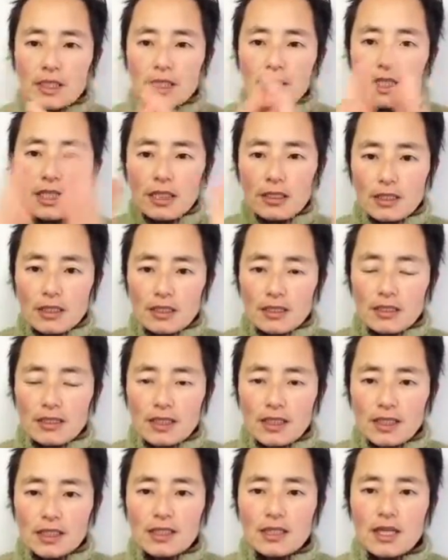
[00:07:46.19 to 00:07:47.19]
金
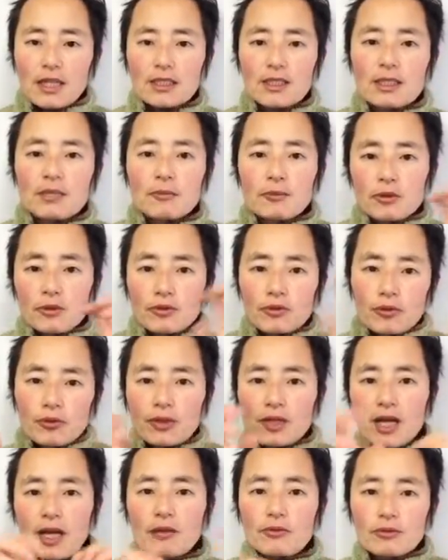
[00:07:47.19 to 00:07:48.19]
木になってるものを
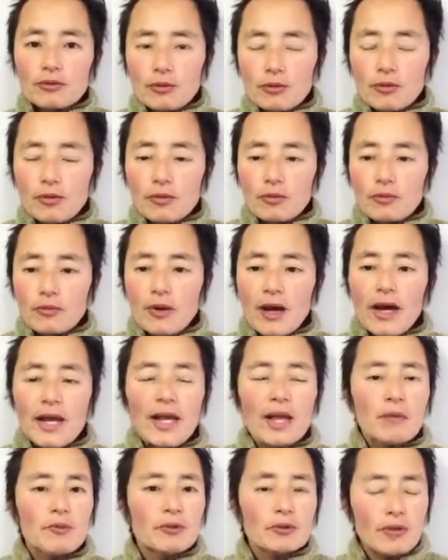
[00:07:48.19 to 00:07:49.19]
取り合うと、もう
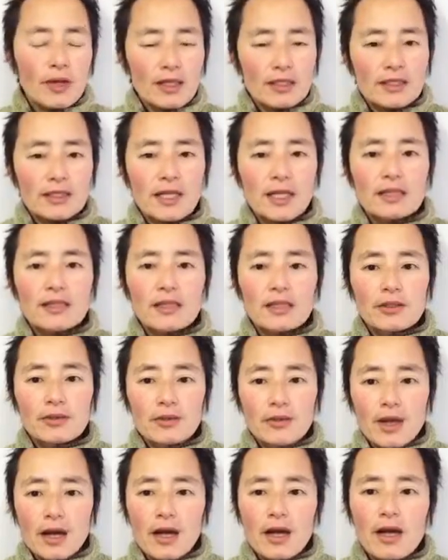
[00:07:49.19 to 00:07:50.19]
早い者勝ちだったり
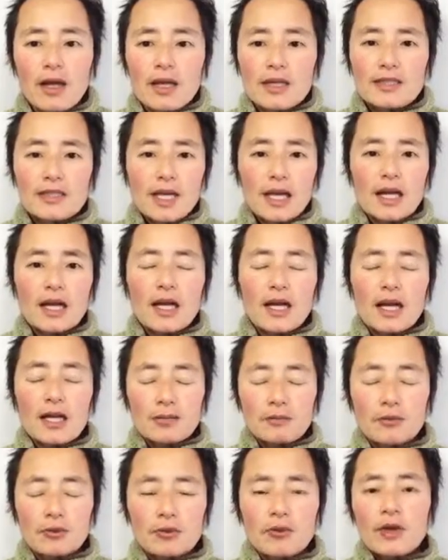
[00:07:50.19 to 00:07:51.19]
とか、力があ
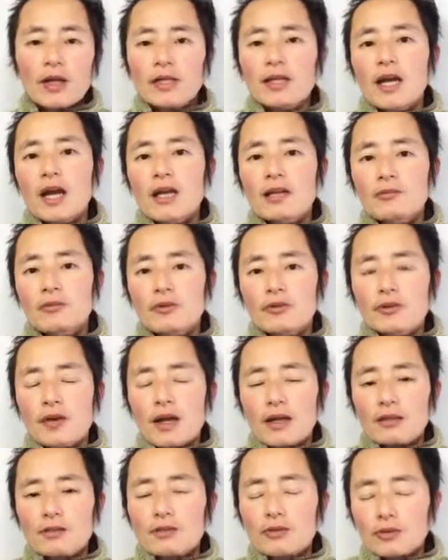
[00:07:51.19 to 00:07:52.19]
るもの、お金があるもの
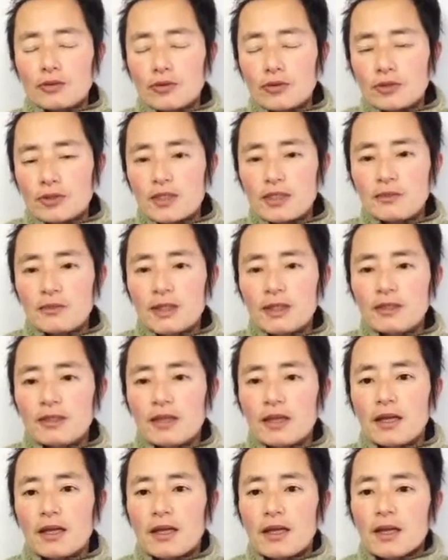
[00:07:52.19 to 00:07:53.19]
がその取ってしまっ
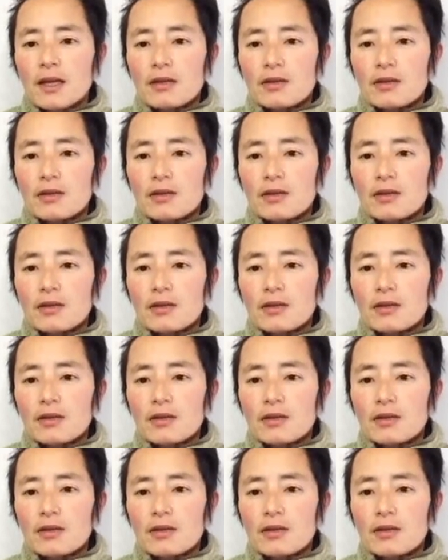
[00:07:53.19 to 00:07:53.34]
て、